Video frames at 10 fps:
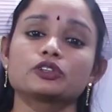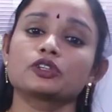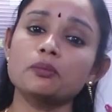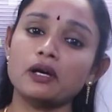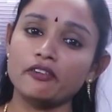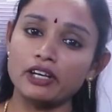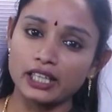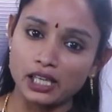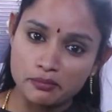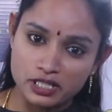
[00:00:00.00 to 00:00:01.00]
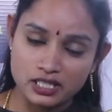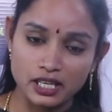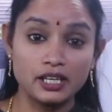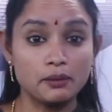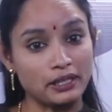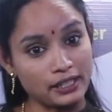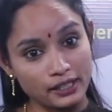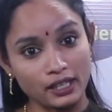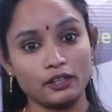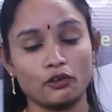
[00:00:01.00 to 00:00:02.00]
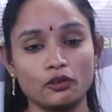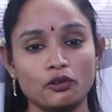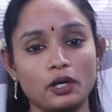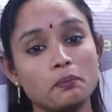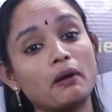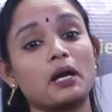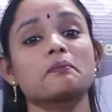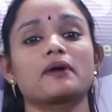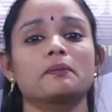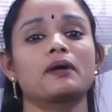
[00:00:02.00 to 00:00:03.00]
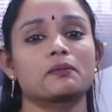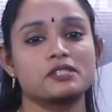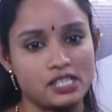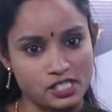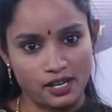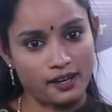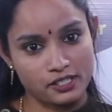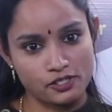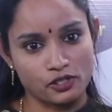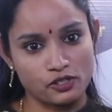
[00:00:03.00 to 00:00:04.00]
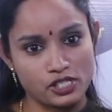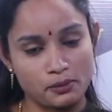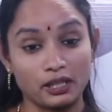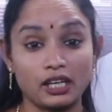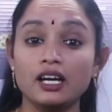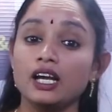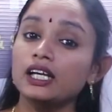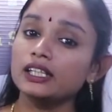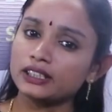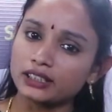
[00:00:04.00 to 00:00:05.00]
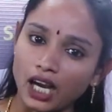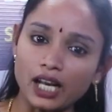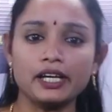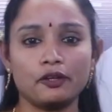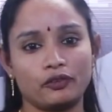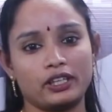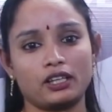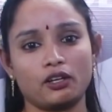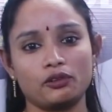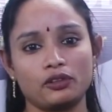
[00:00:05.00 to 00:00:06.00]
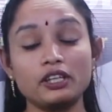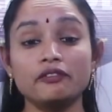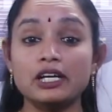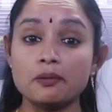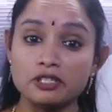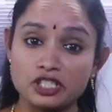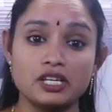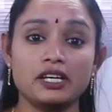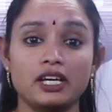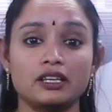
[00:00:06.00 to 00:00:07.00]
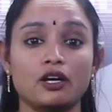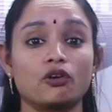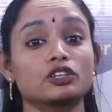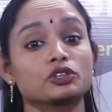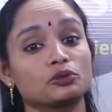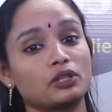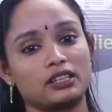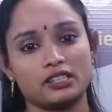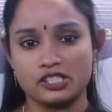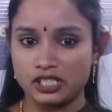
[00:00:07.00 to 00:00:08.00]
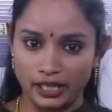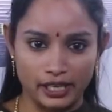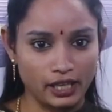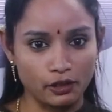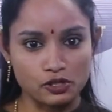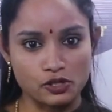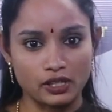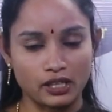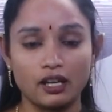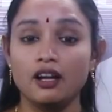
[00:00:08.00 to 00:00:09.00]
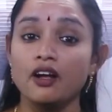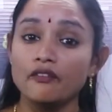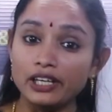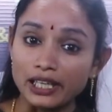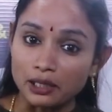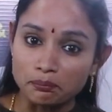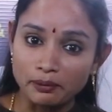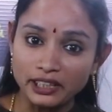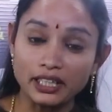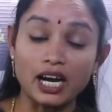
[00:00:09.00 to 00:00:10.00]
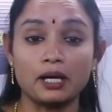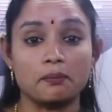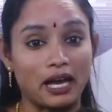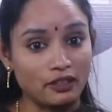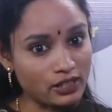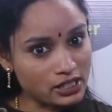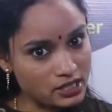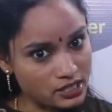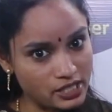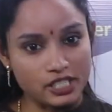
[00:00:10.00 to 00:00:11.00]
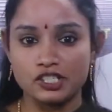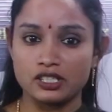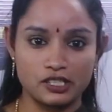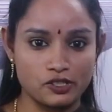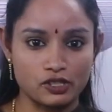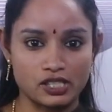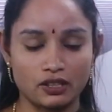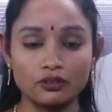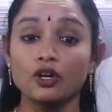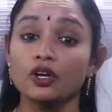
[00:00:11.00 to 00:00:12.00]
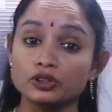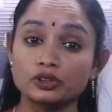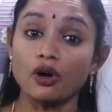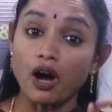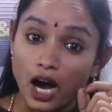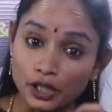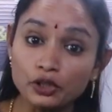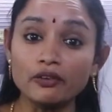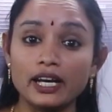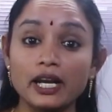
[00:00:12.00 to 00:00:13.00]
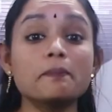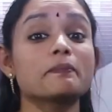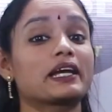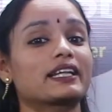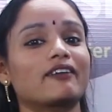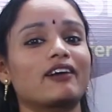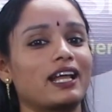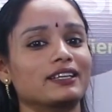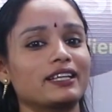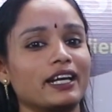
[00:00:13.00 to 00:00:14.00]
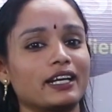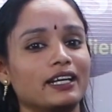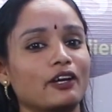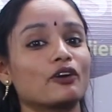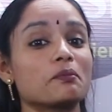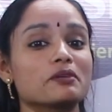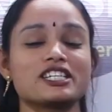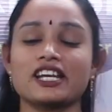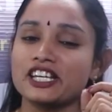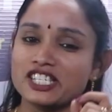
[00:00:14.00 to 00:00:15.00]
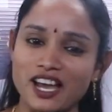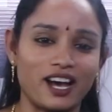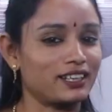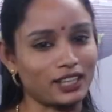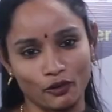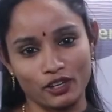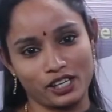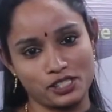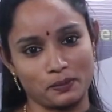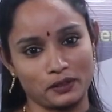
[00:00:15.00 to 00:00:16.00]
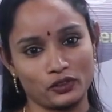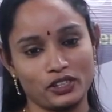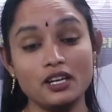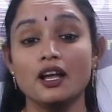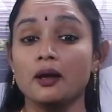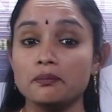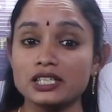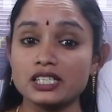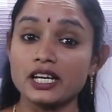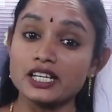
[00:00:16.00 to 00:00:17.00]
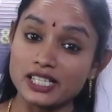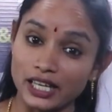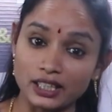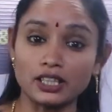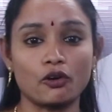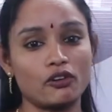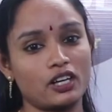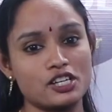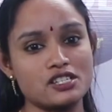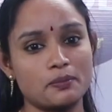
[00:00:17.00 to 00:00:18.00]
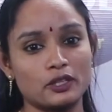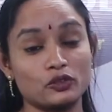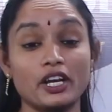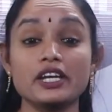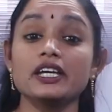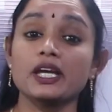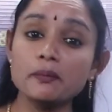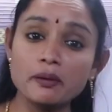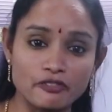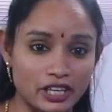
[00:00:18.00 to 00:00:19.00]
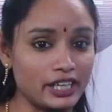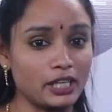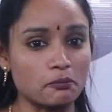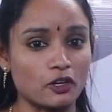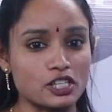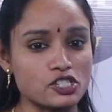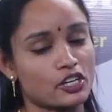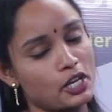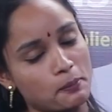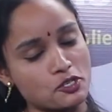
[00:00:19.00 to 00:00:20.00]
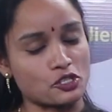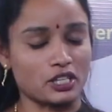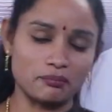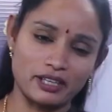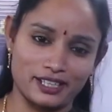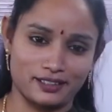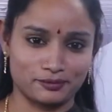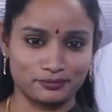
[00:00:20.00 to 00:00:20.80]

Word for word: సో మనం వీళ్ళ దగ్గర మిషనరీని మెటీరియల్ని కొనుక్కొని మనం బైబ్యాక్ బిజినెస్ స్టార్ట్ చేసుకోవచ్చు అనమాట అనమాట ఇది చాలా డిఫరెంట్గా ఉంటుంది వీళ్ళ మిషనరీ అంతా కూడా సూరత్ నుంచి తయారై వస్తుందట వీళ్ళు కంప్లీట్గా అక్కడ మ్యానుఫ్యాక్చరింగ్ చేయించి తీసుకొస్తారు సో అందువల్లనే మిగతా వాళ్ళందరికంటే కూడా మిషనరీ చాలా తక్కువ కష్టపడుతుంది మిషనరీస్ ఎంత తక్కువ కష్టపడుతున్నాయి ఏమేమి వెరైటీ మోడల్స్ ఉన్నాయో ఇప్పుడు చూద్దాం రండి